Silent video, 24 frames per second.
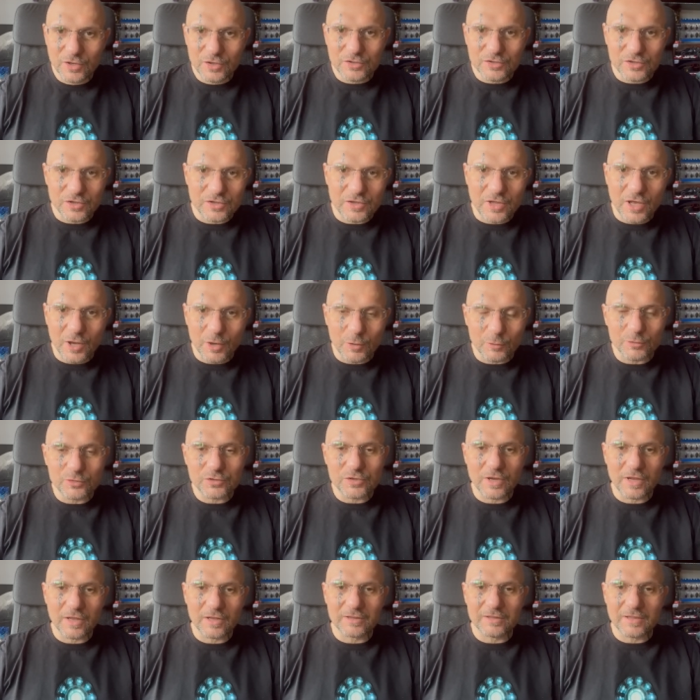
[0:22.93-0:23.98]
że jednak
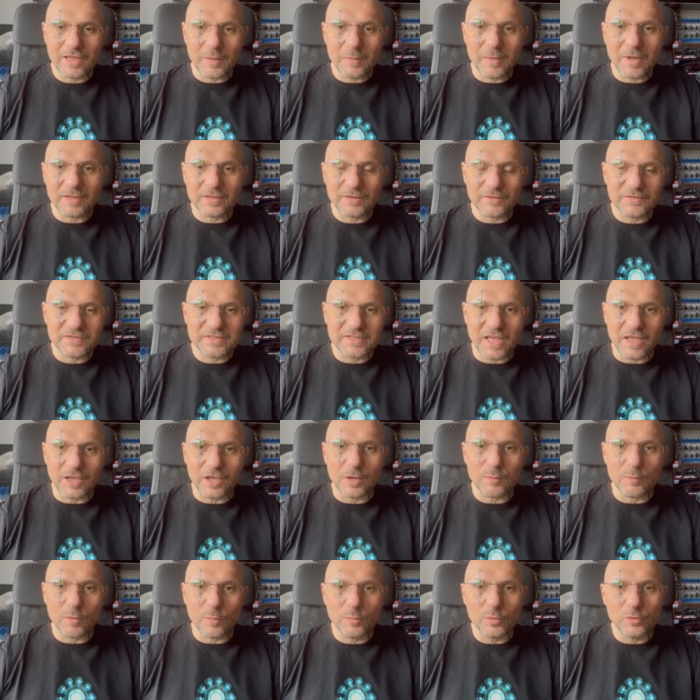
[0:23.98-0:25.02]
ruszę temat
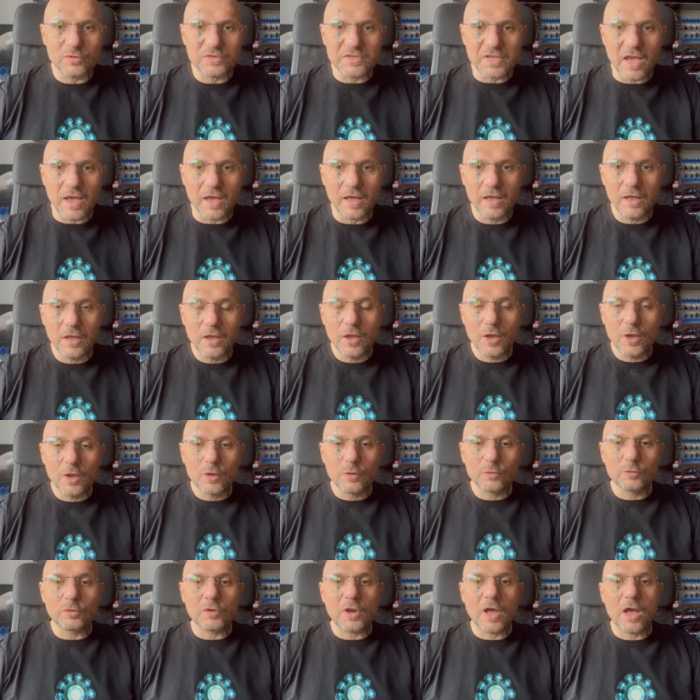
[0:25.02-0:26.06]
wstęgi Mobiusa,
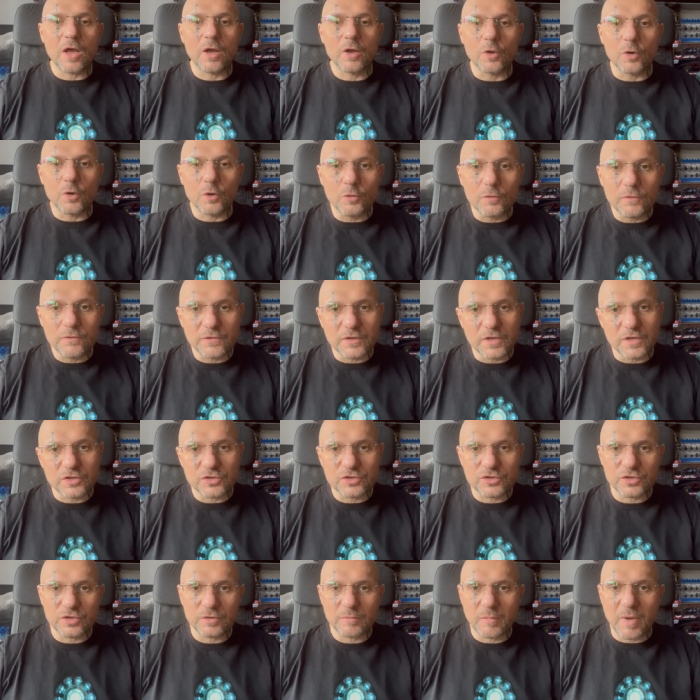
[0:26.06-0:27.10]
która
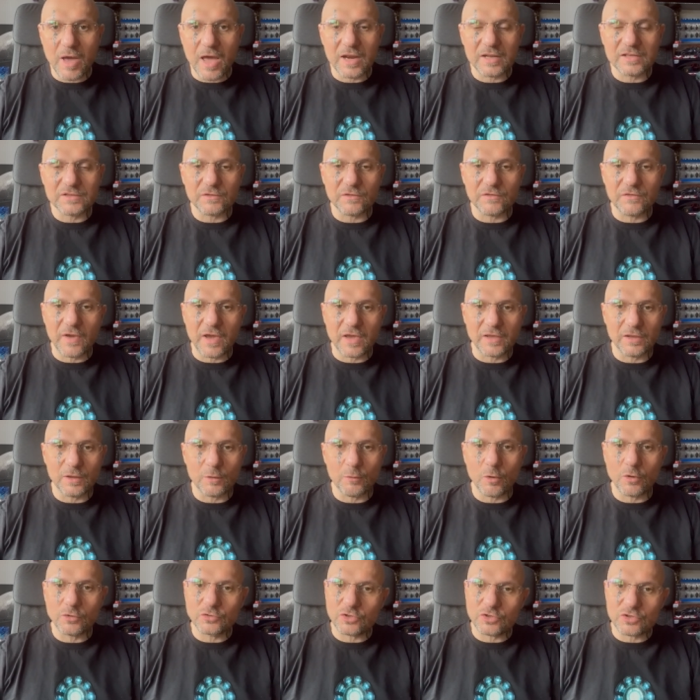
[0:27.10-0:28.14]
również bardzo fajnie
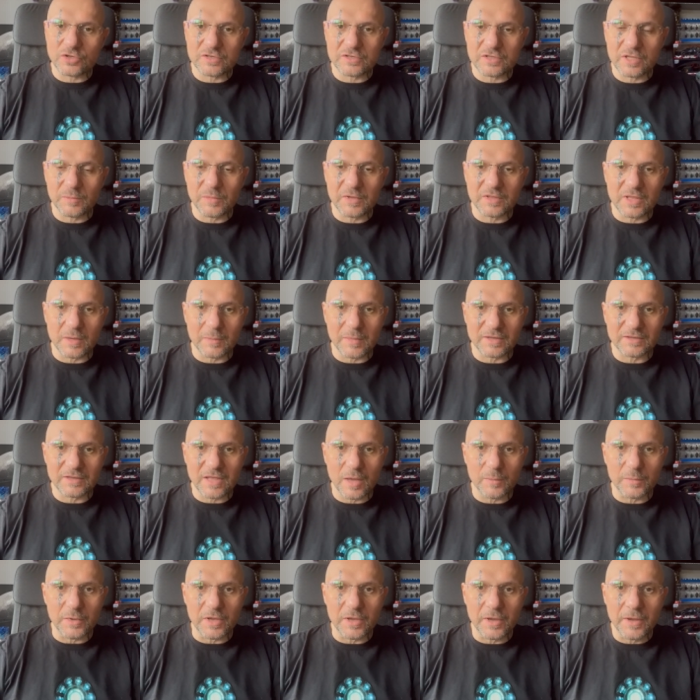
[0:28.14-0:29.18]
łączy się z tymi
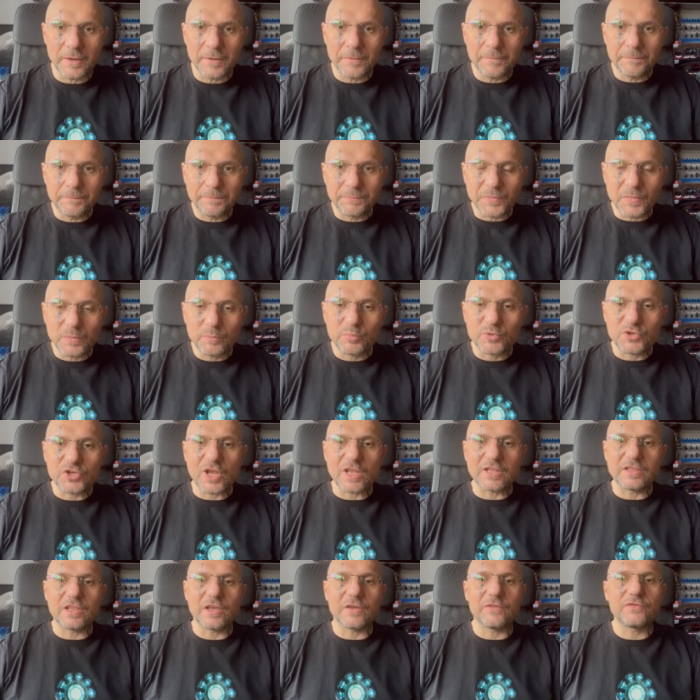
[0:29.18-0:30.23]
tematami,
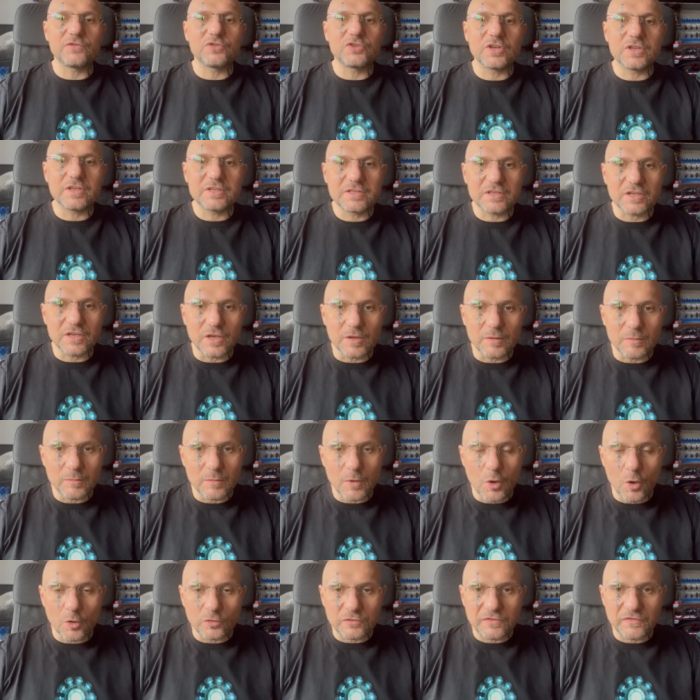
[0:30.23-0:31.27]
przede wszystkim
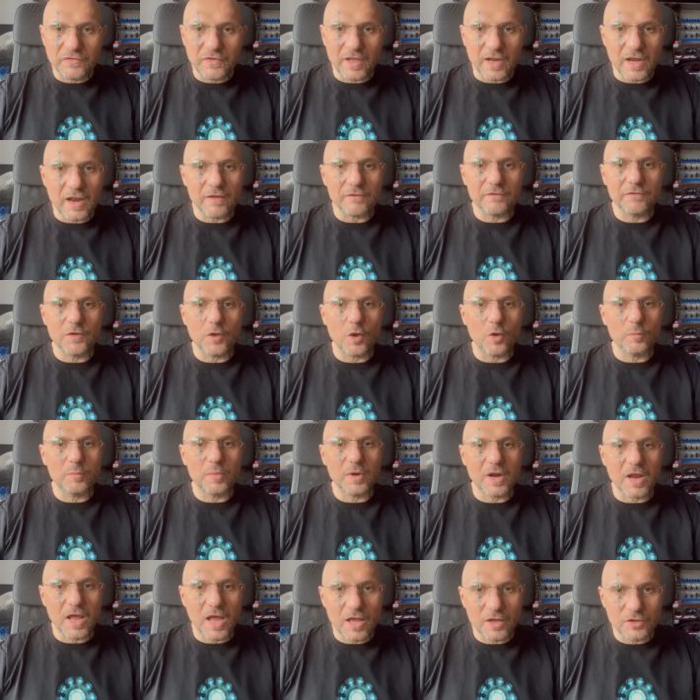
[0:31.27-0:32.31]
otwiera
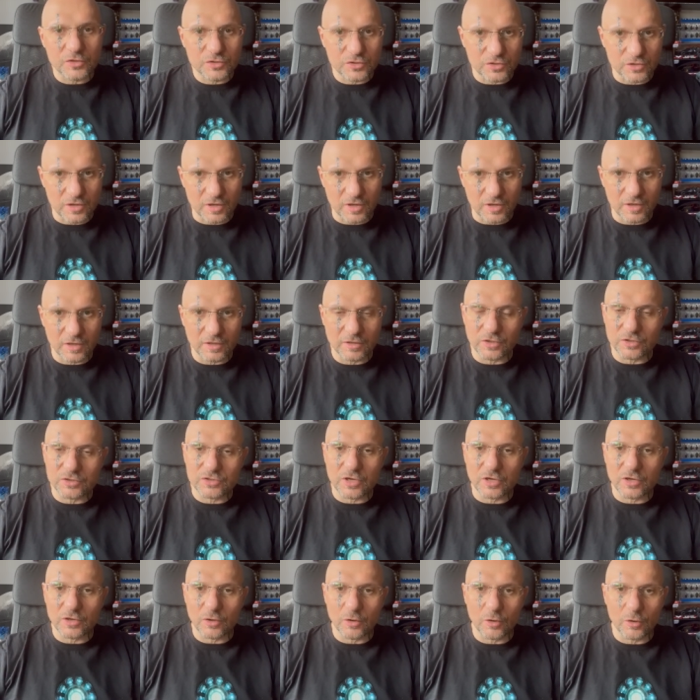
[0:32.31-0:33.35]
wyobraźnię,
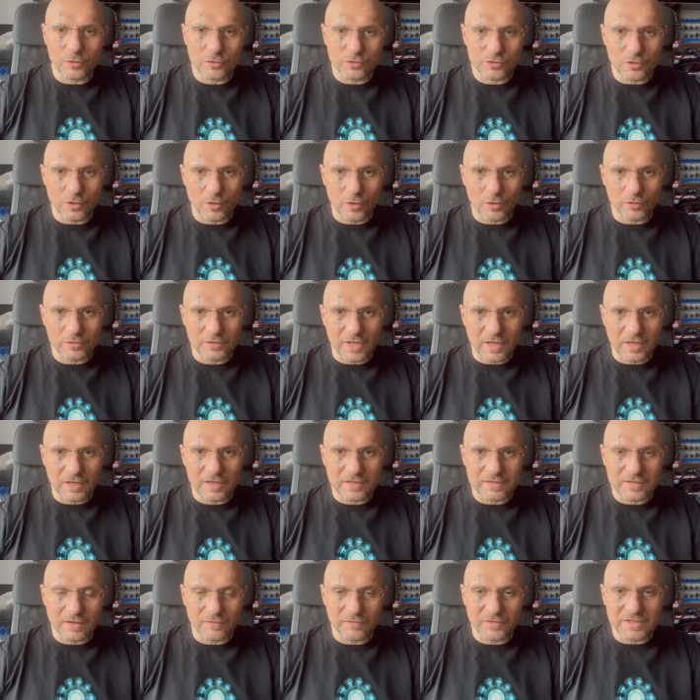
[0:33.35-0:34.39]
jeżeli chodzi o takie
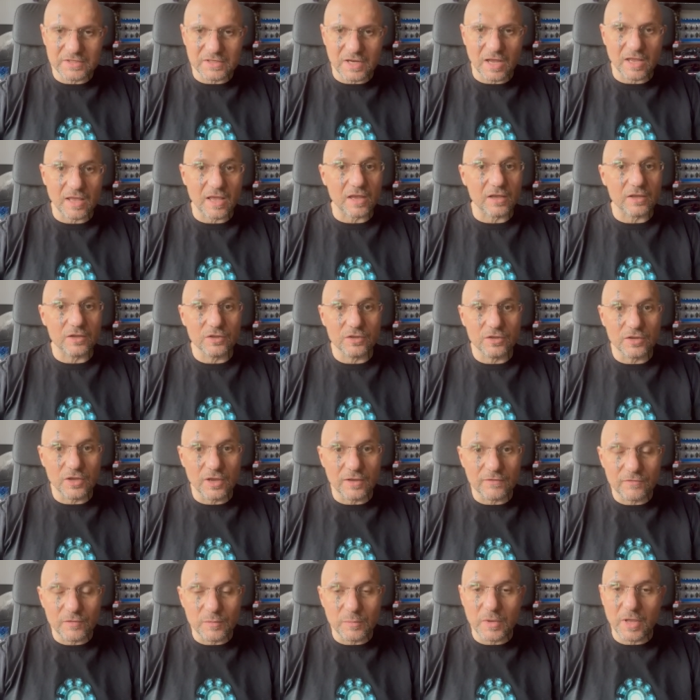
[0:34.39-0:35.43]
zjawiska jak
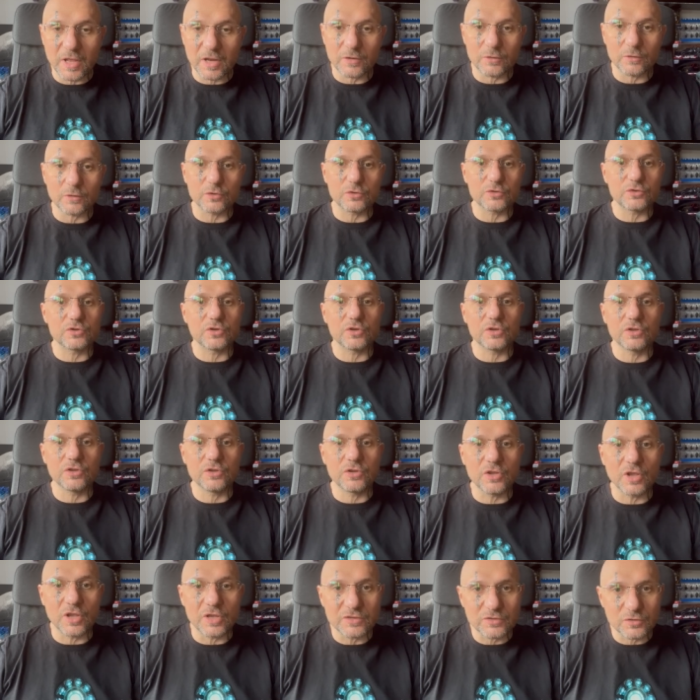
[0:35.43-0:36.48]
niewymierność,
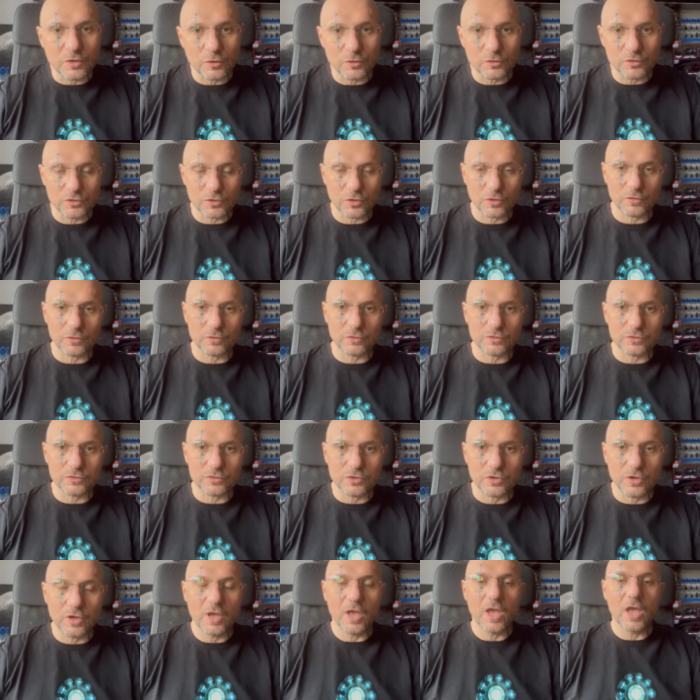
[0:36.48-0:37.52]

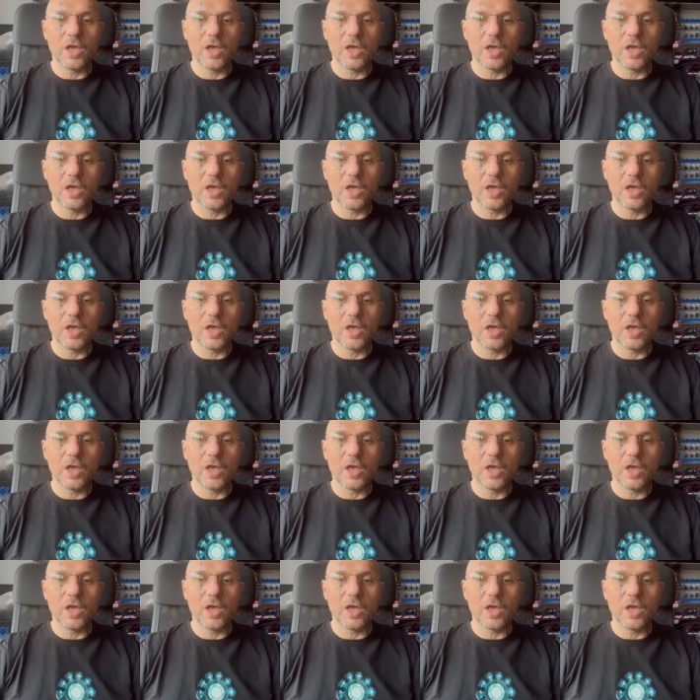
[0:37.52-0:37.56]
nieskończoność,